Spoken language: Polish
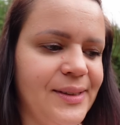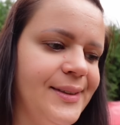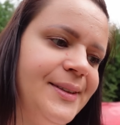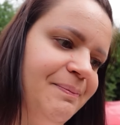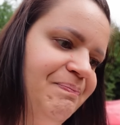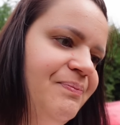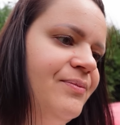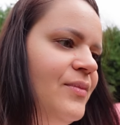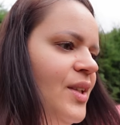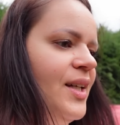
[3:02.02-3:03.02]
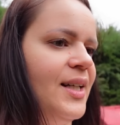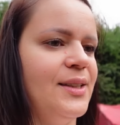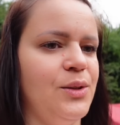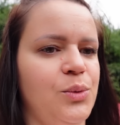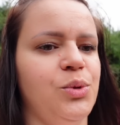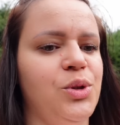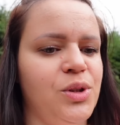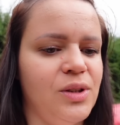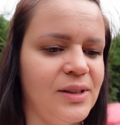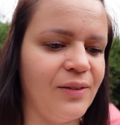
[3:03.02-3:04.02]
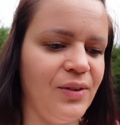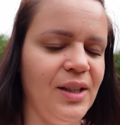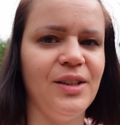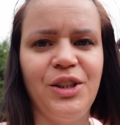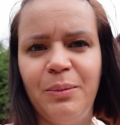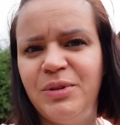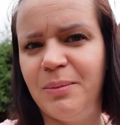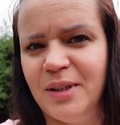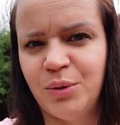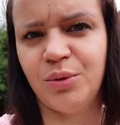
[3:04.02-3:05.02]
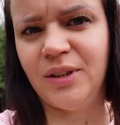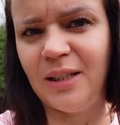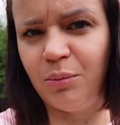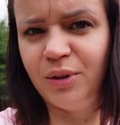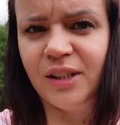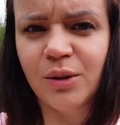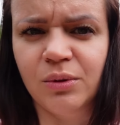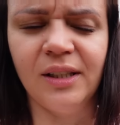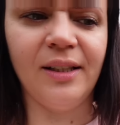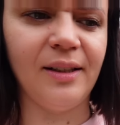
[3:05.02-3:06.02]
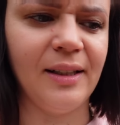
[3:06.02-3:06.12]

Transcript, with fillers: więc teraz już za chwilę idę się przebrać już z tej bluzki z krótkiej